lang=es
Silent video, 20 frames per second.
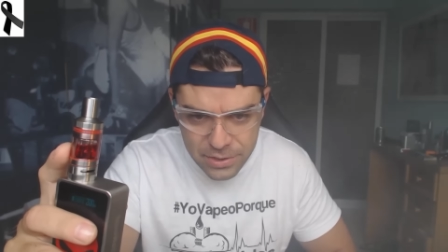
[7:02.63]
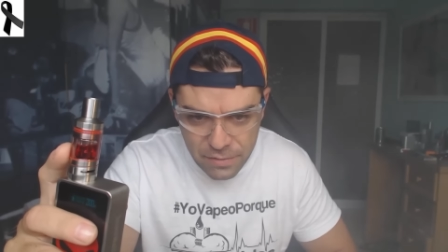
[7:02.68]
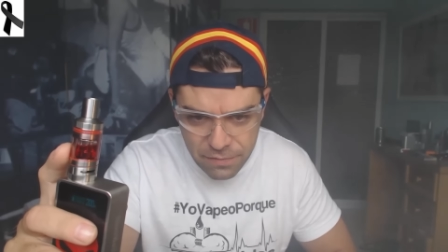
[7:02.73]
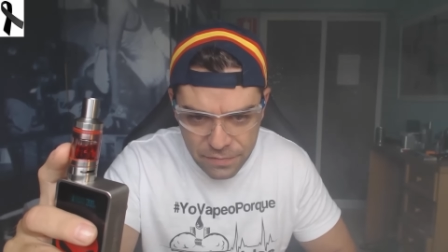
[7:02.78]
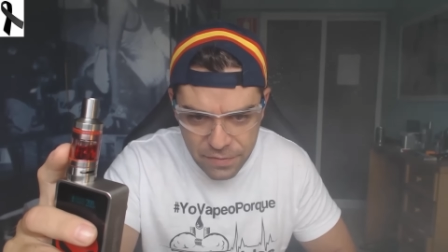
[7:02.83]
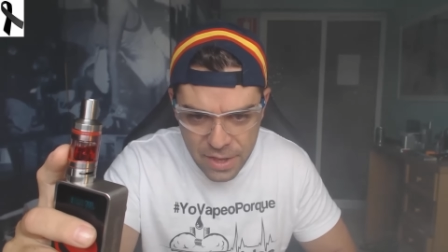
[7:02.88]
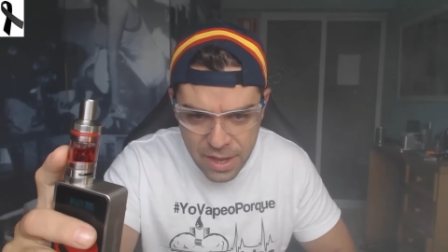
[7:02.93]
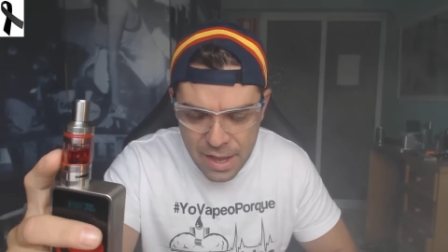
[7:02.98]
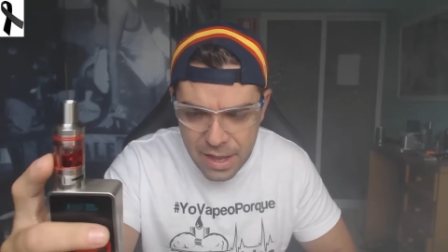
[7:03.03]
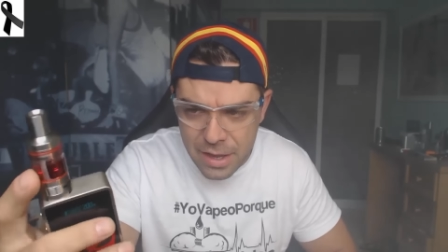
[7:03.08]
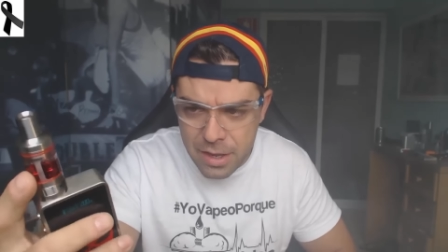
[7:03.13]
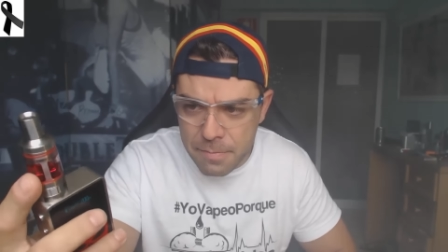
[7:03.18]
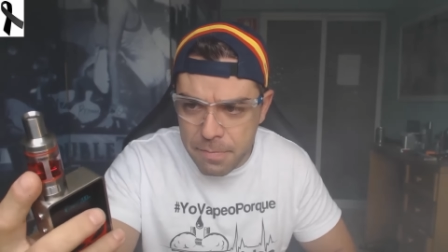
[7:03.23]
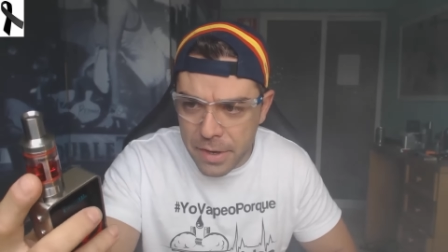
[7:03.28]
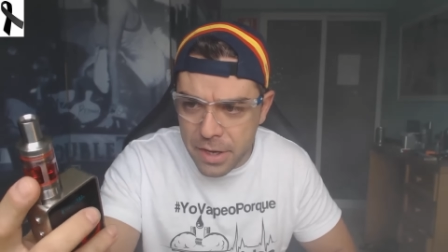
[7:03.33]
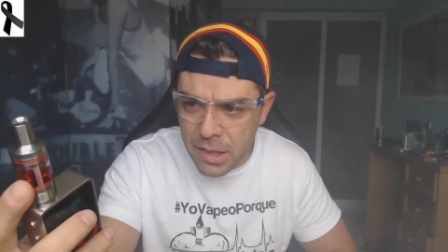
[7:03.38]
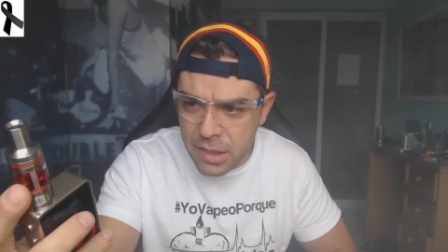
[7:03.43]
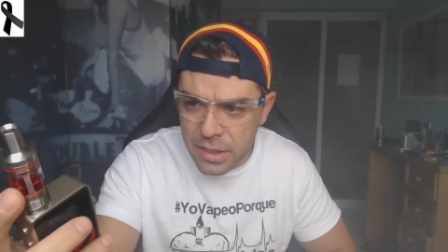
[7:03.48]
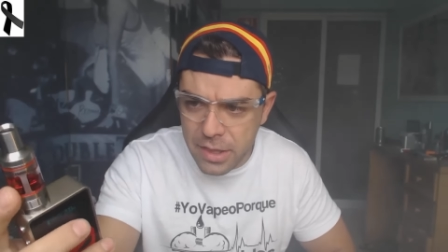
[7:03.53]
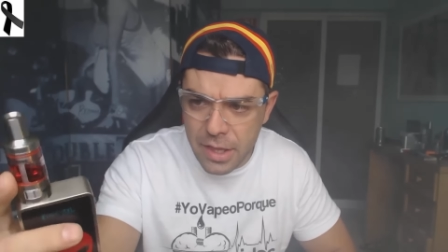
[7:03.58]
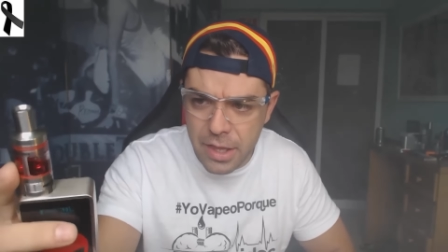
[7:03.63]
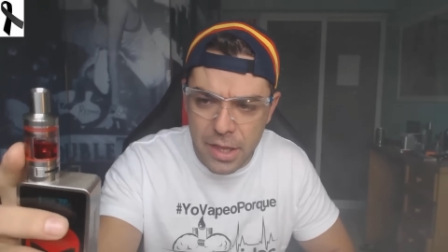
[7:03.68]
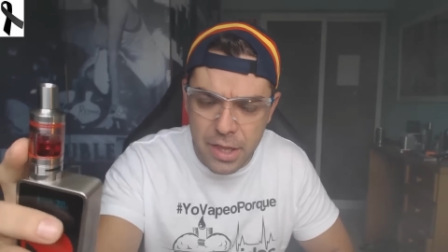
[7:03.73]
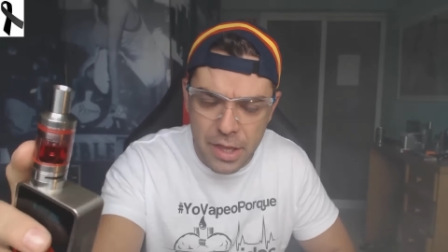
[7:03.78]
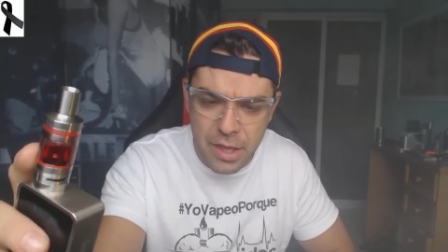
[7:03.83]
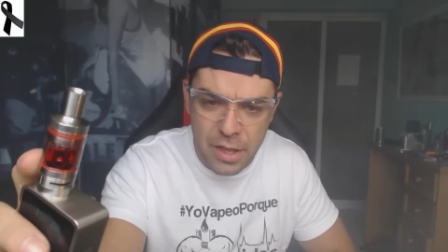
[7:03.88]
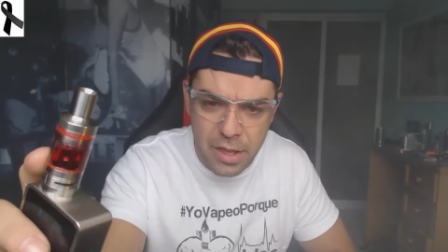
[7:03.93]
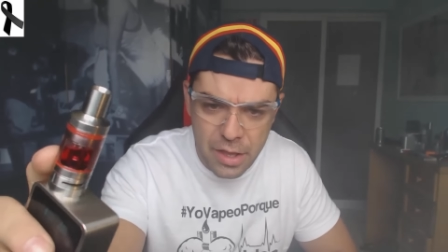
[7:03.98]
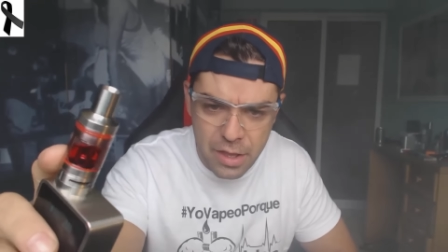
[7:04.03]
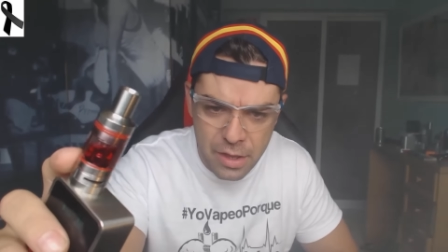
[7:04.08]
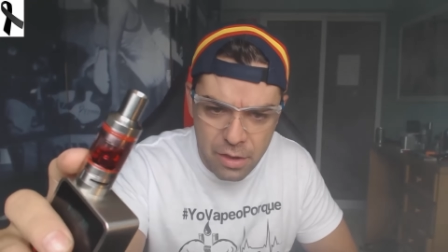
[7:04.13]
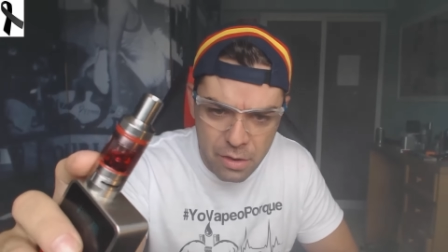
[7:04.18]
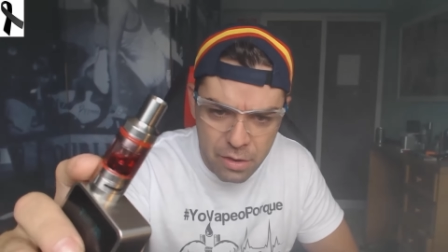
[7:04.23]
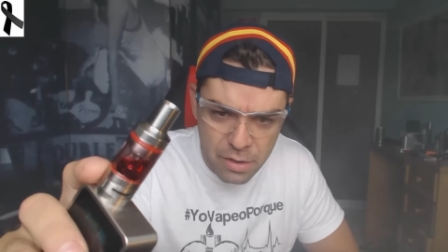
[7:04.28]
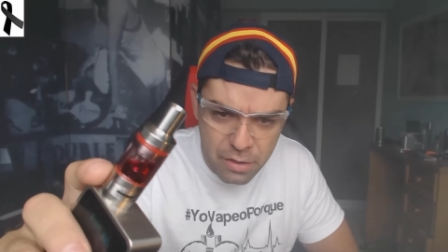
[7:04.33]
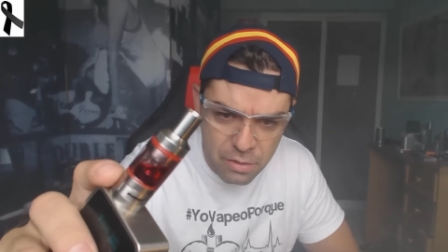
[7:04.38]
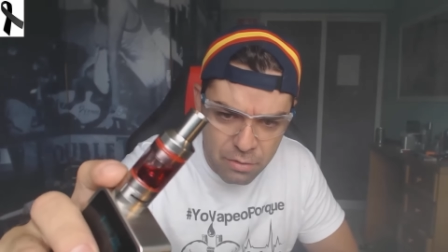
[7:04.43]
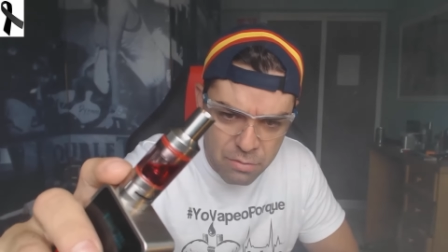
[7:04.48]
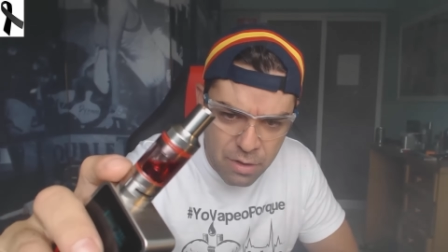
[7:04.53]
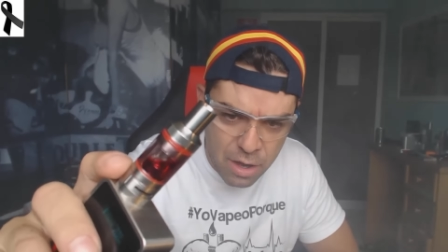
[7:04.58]
si os fijáis,
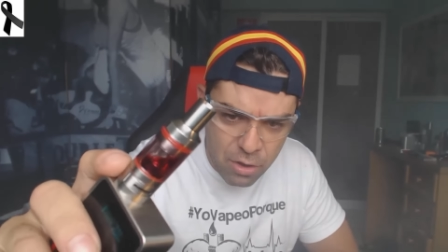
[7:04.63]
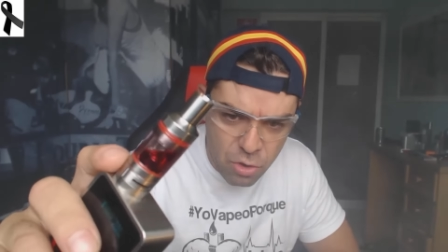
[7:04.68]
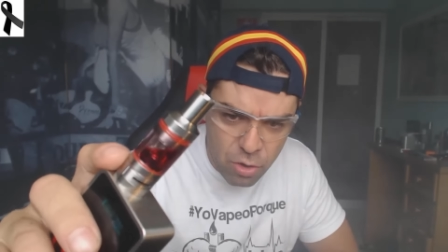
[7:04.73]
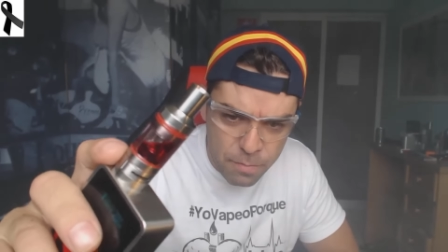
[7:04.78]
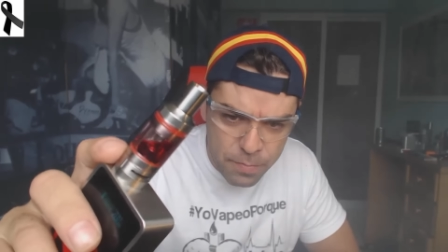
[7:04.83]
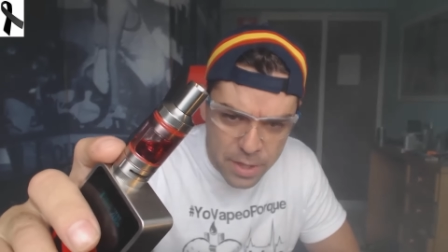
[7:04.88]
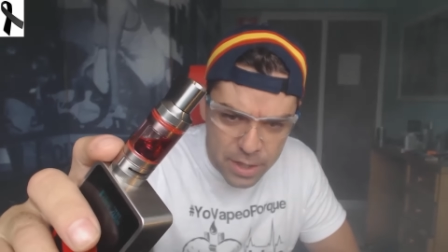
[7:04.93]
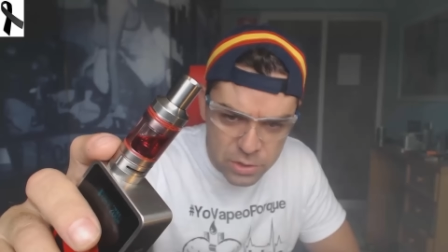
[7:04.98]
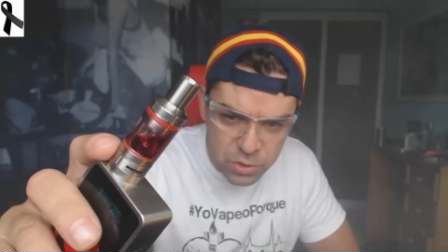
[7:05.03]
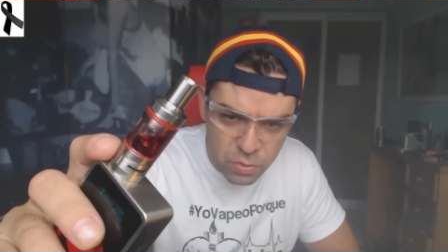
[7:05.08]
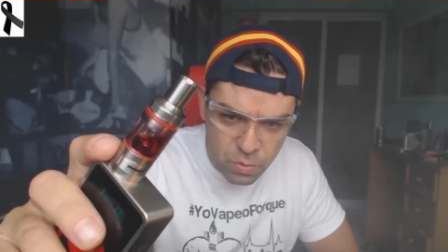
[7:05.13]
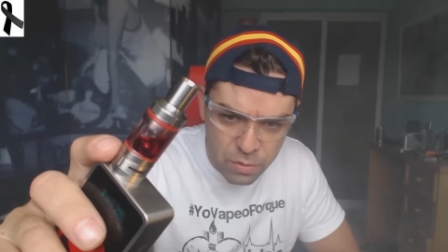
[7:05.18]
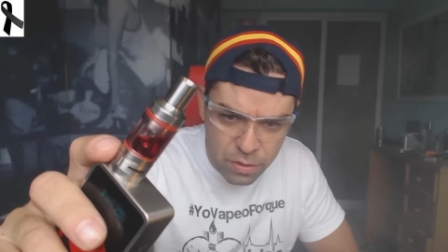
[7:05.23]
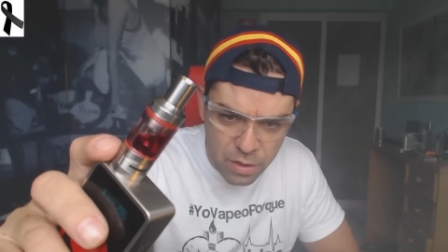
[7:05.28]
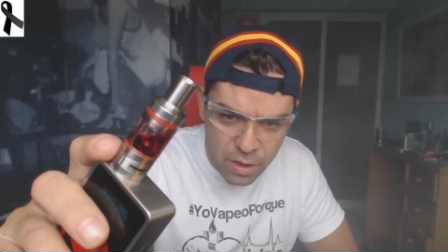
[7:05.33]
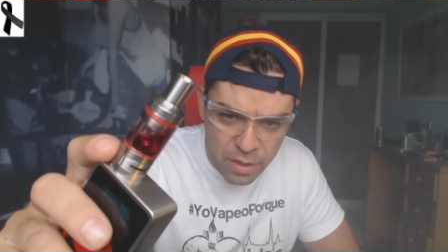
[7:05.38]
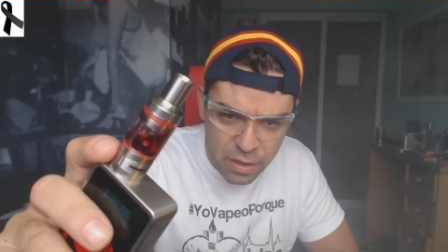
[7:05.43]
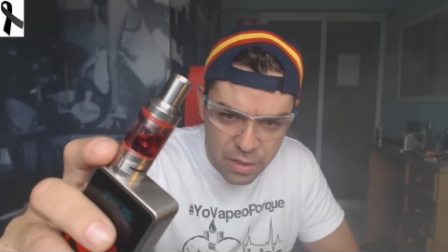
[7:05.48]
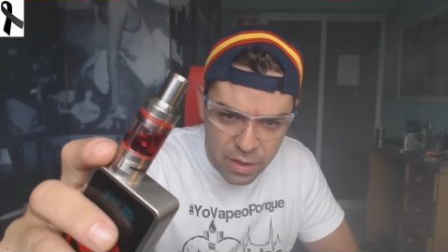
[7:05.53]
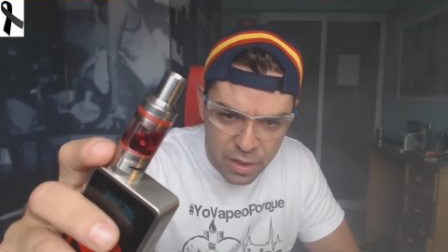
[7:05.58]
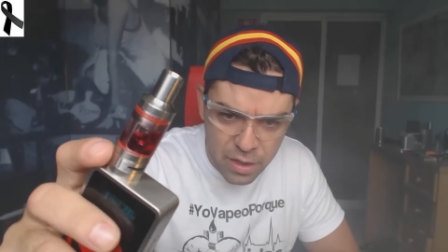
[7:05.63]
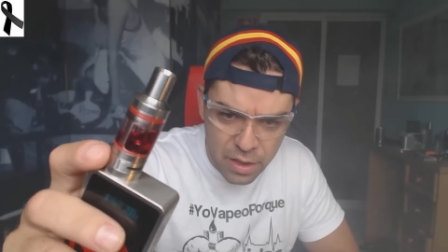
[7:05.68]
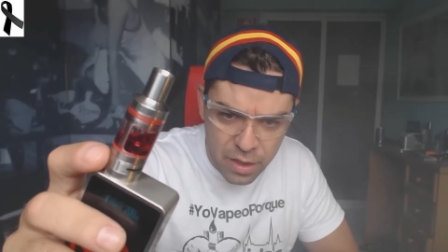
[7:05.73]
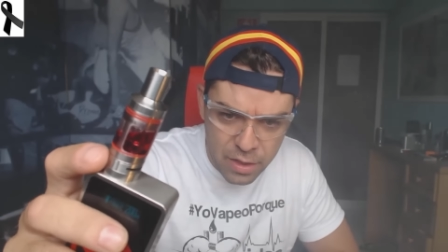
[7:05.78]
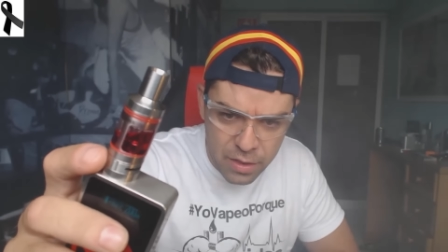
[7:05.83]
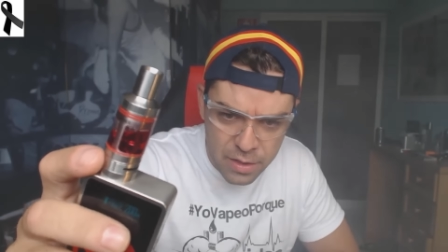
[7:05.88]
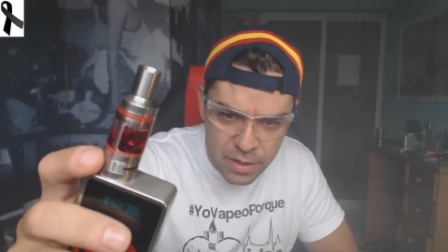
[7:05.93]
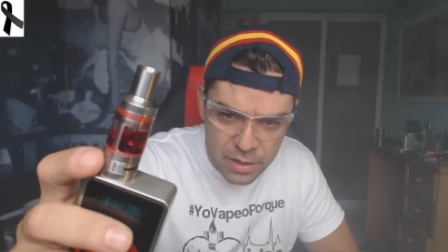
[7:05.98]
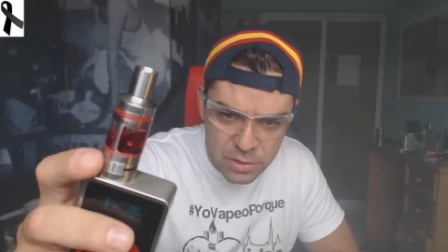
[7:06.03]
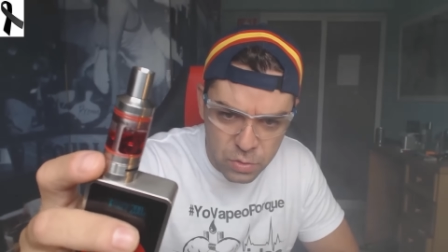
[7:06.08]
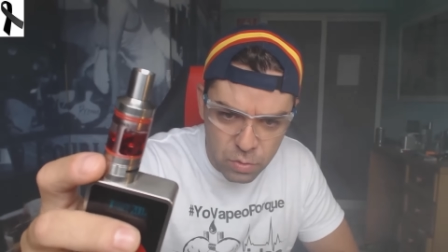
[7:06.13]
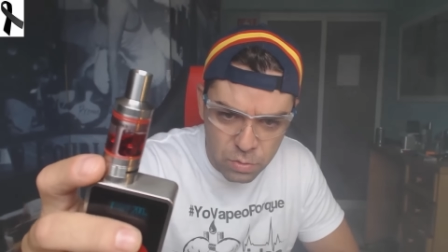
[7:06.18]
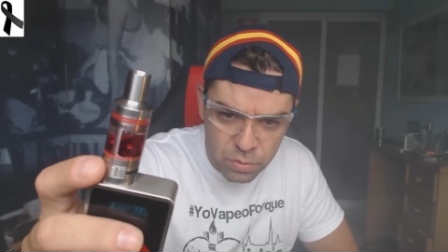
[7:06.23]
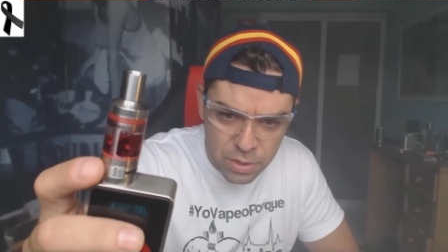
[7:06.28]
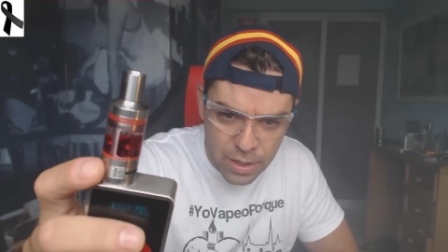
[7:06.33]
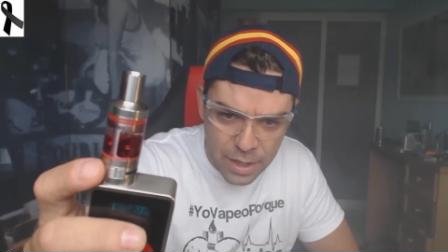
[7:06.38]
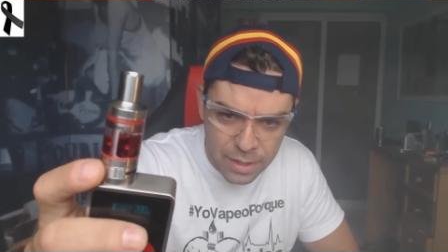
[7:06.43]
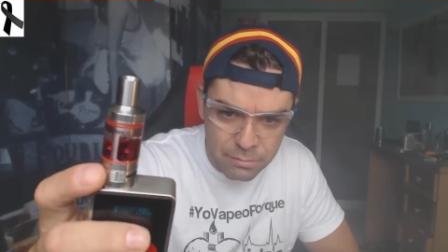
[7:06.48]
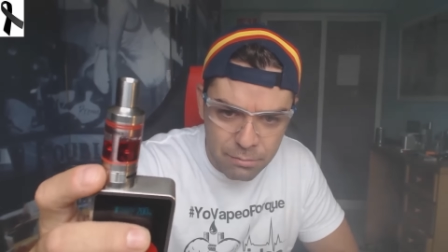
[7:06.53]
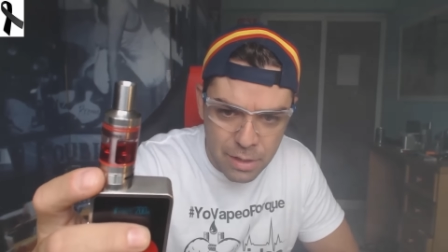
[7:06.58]
parece una copia absurda del
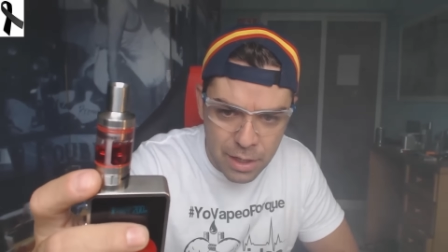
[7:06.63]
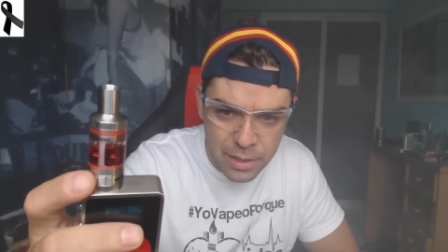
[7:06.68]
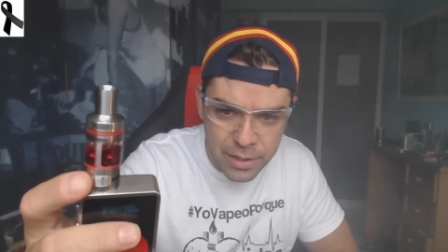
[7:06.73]
Sustan,